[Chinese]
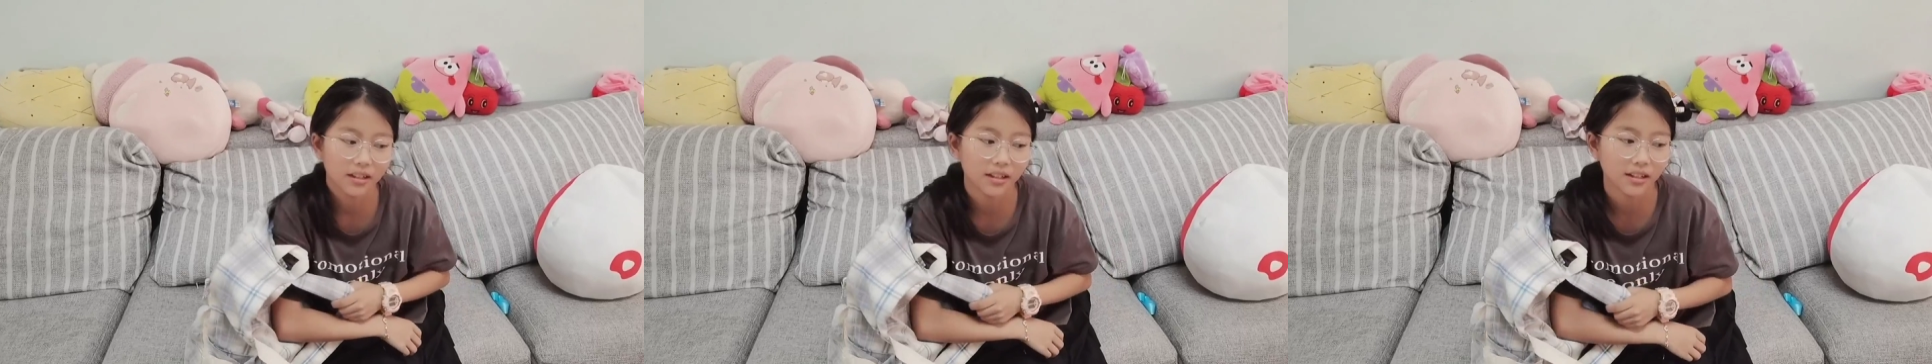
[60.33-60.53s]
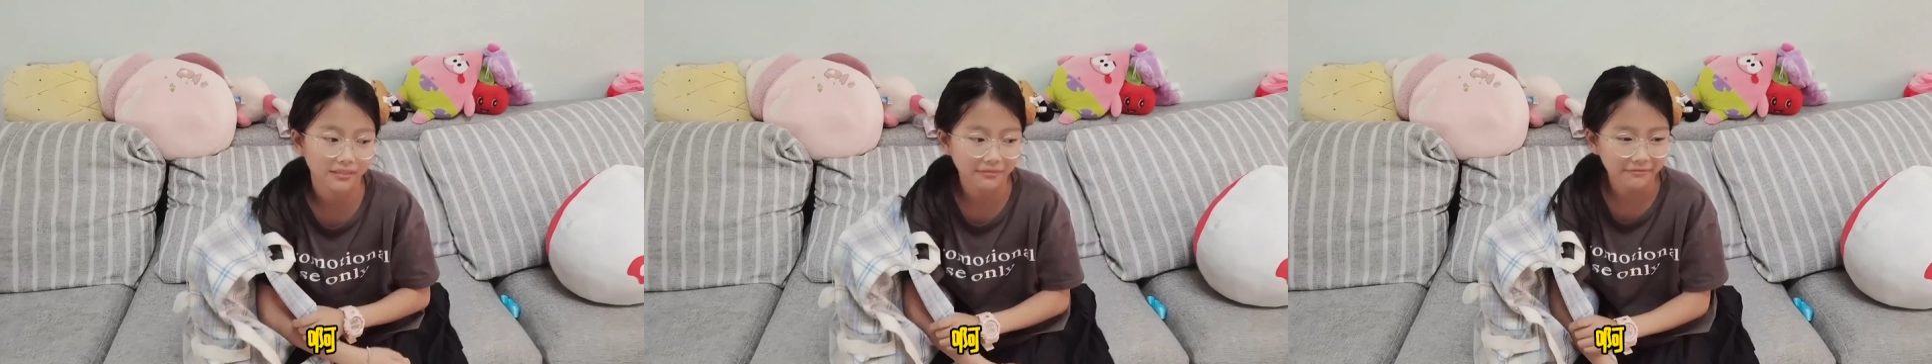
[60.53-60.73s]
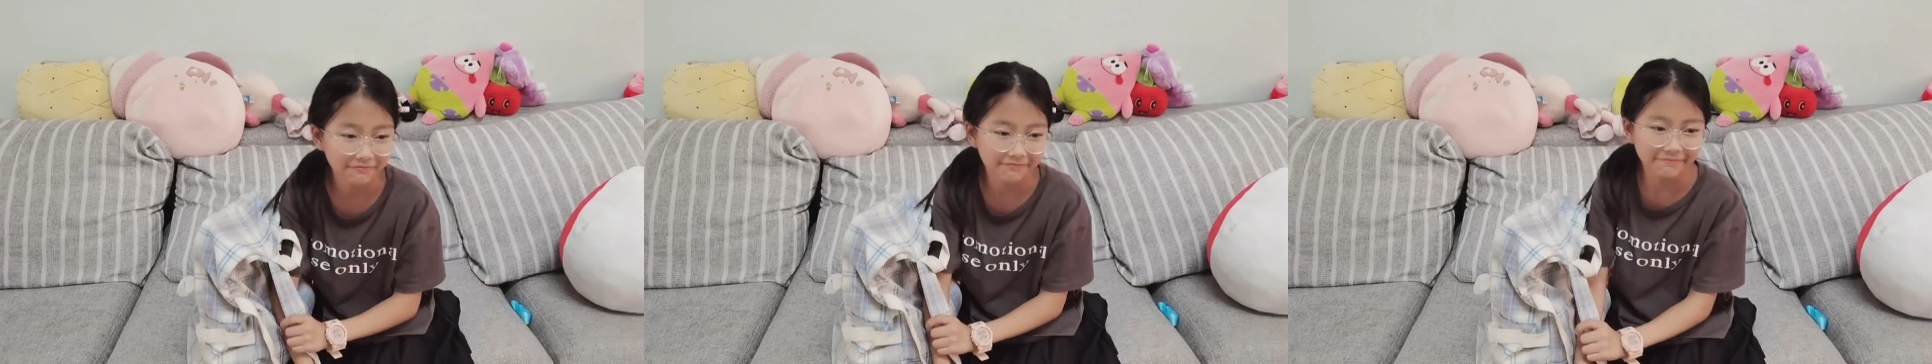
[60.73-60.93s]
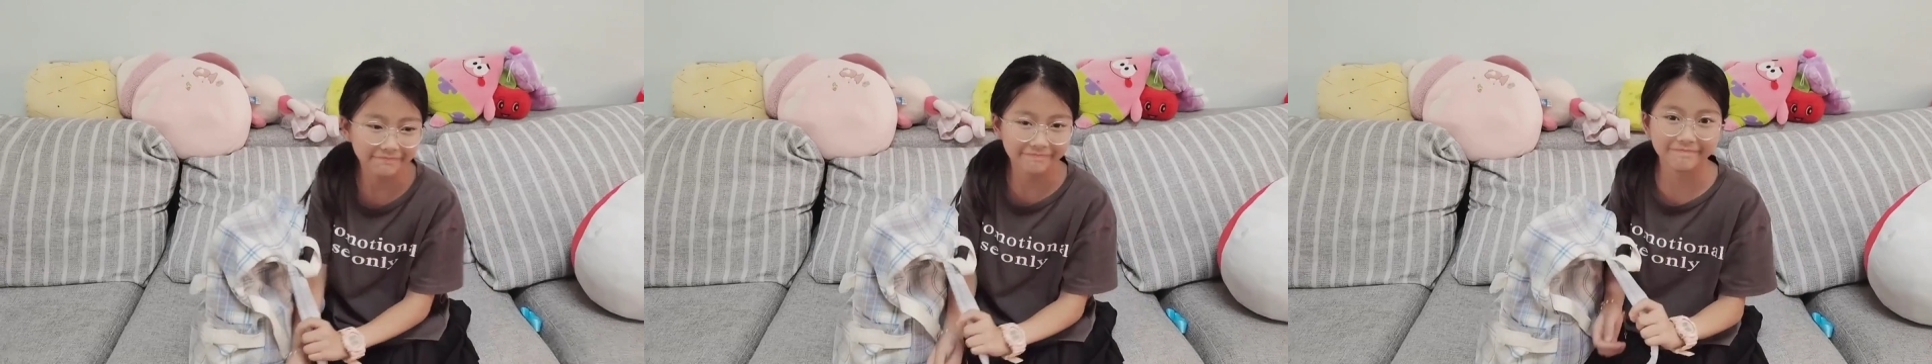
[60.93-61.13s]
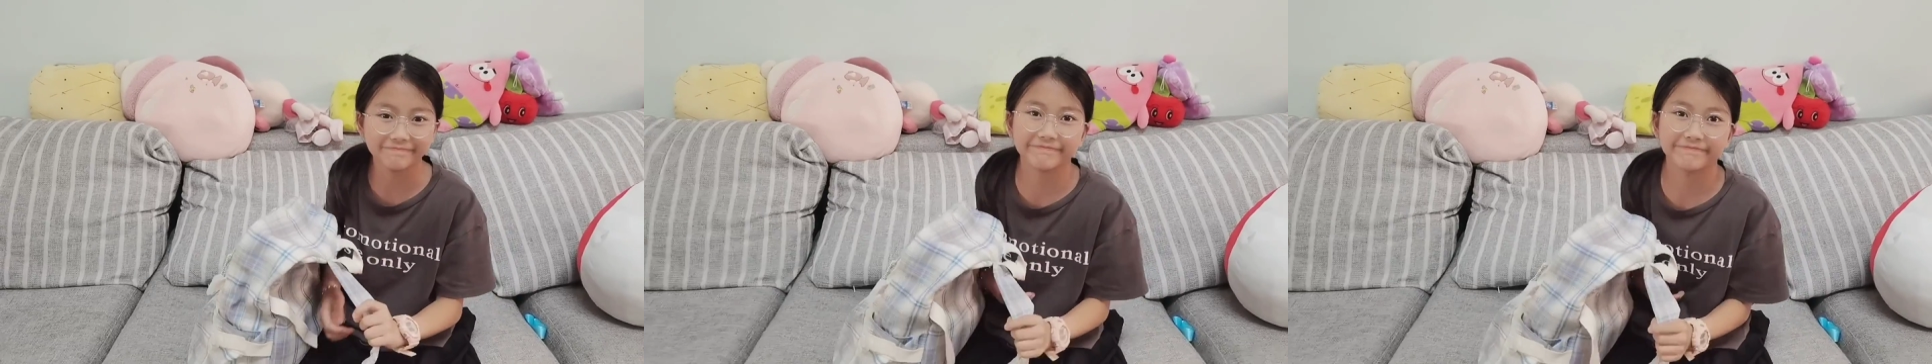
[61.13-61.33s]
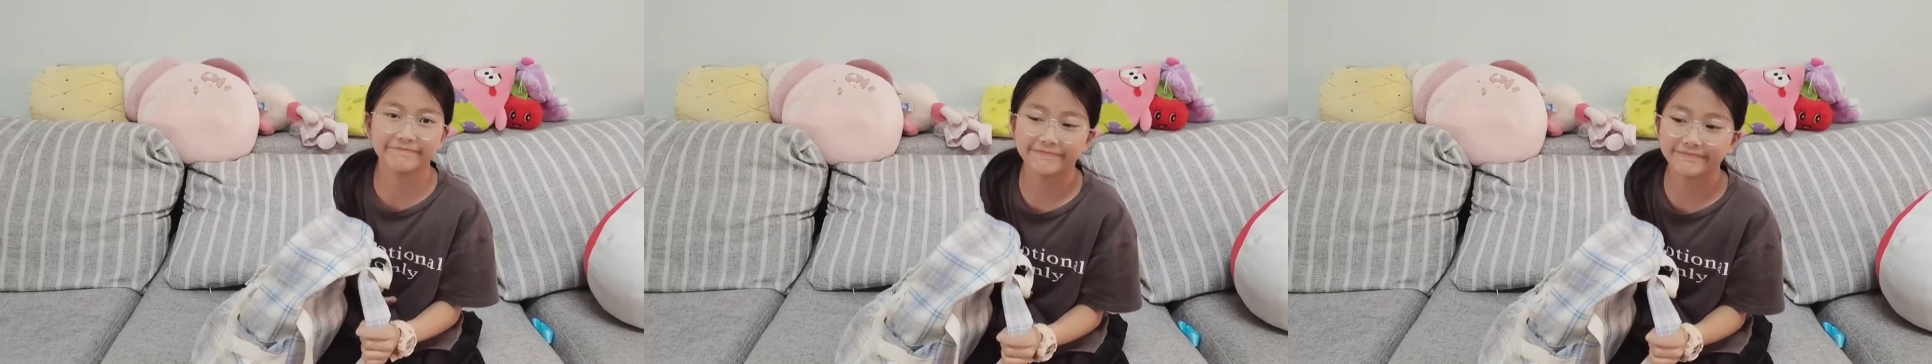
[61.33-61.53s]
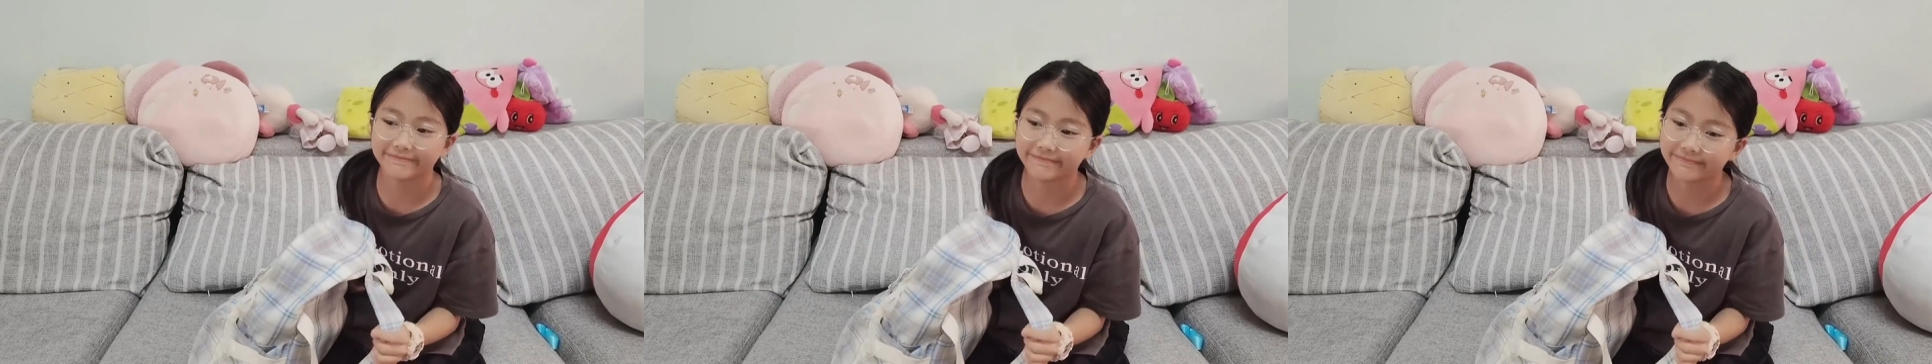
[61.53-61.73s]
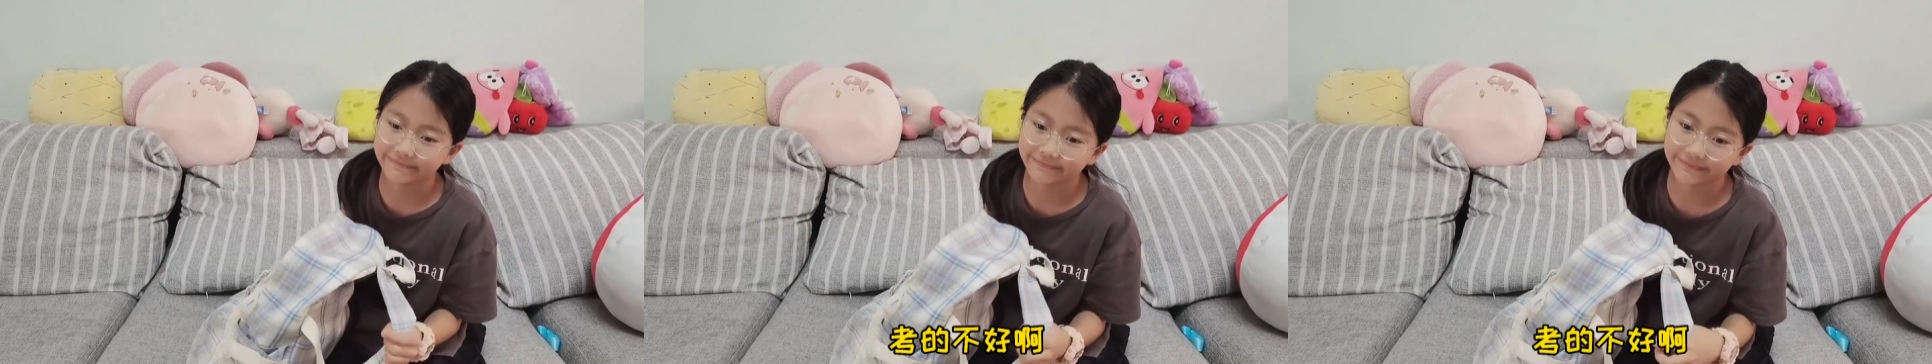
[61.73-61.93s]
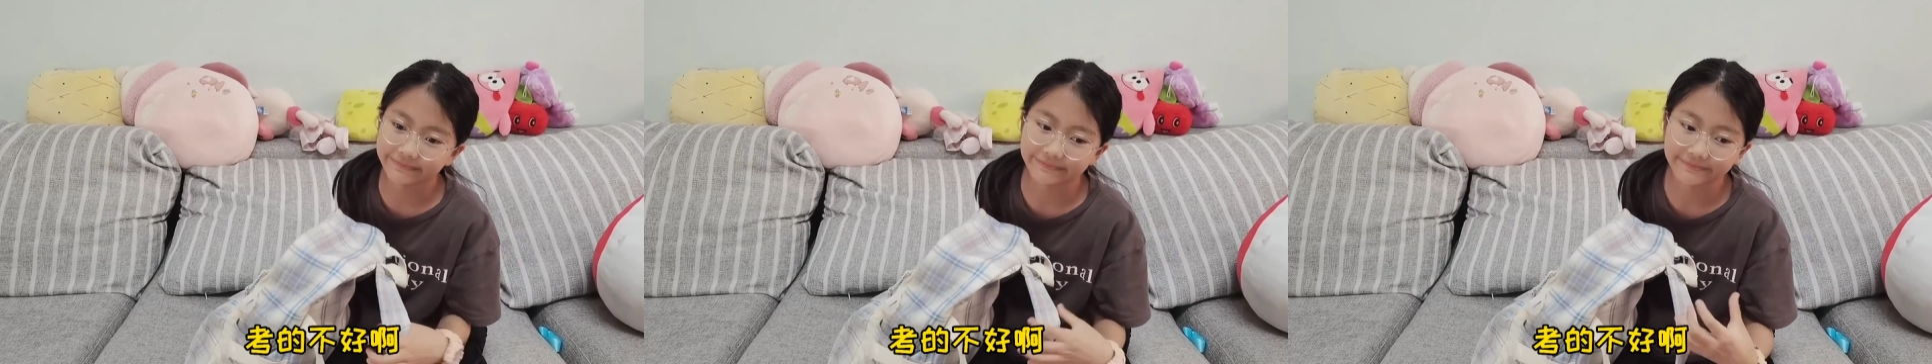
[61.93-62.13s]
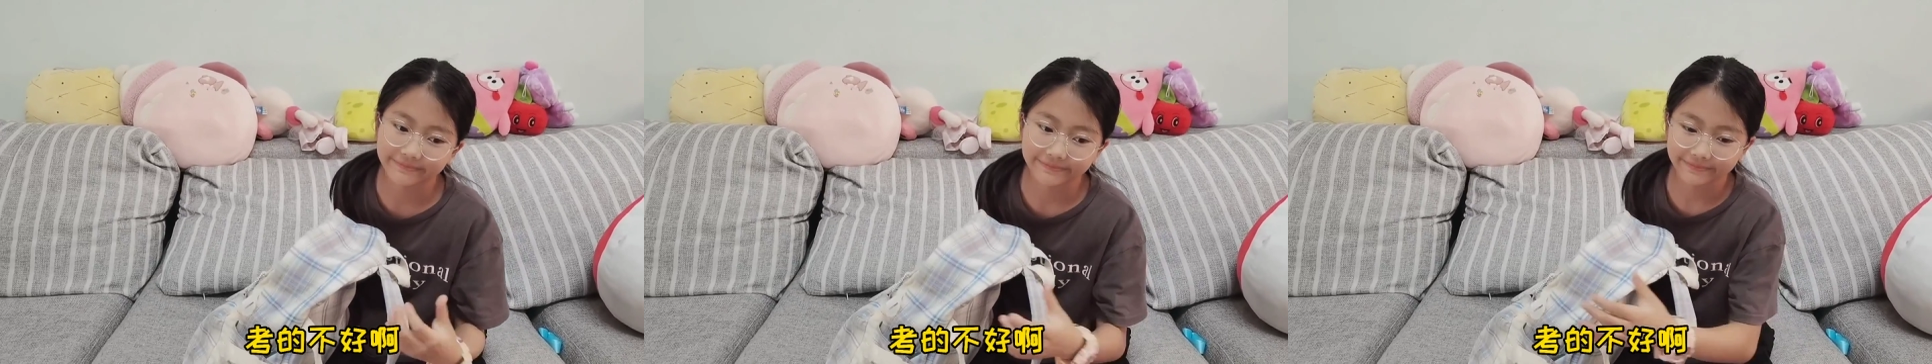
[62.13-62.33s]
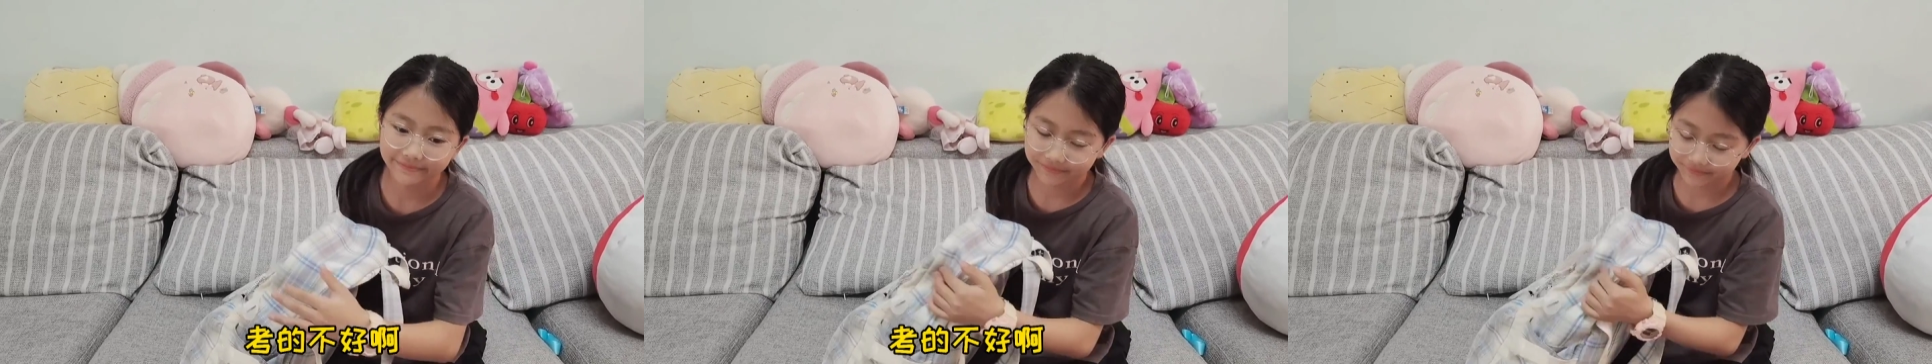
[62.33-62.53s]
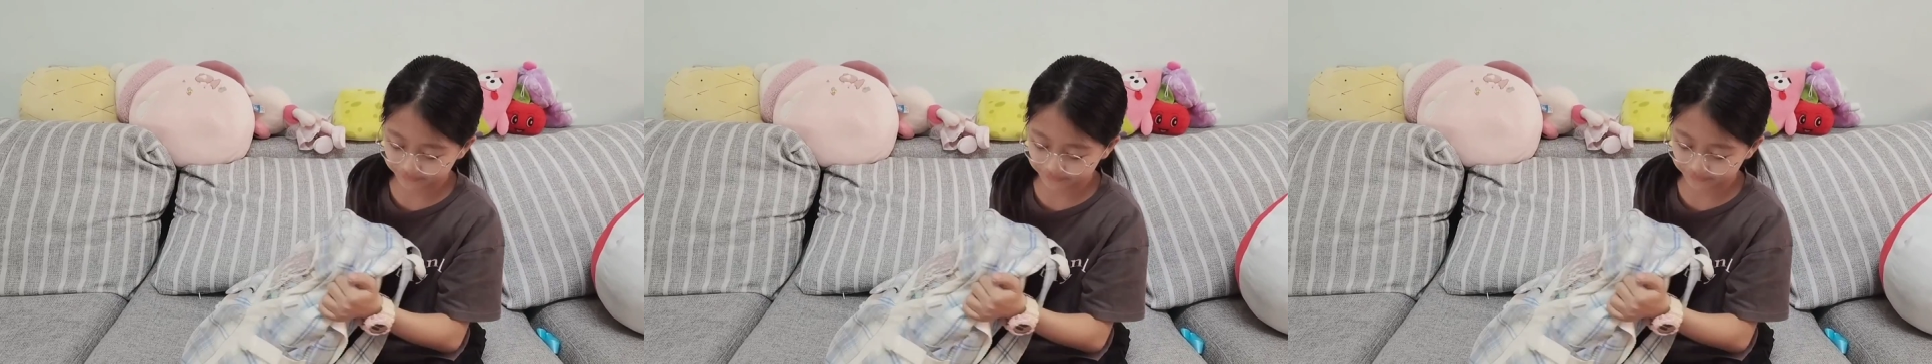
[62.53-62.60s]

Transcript: 啊，考得不好啊？